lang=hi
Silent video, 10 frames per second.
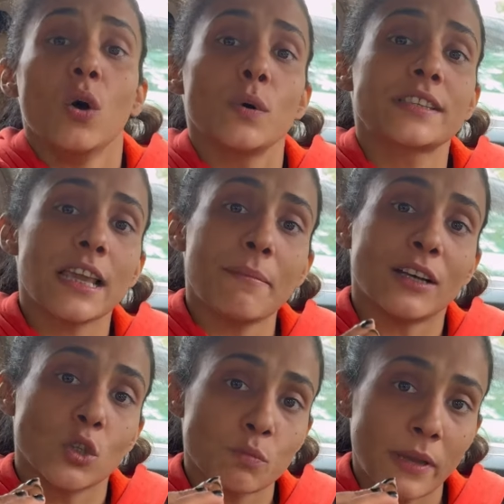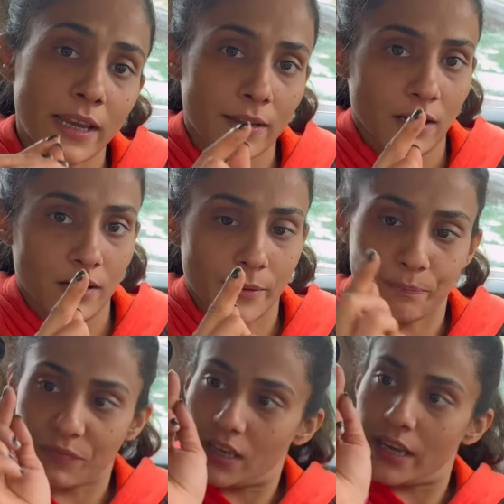उसके बाद उसमें
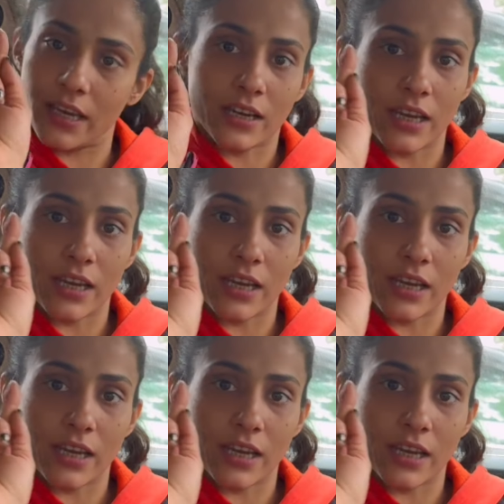एक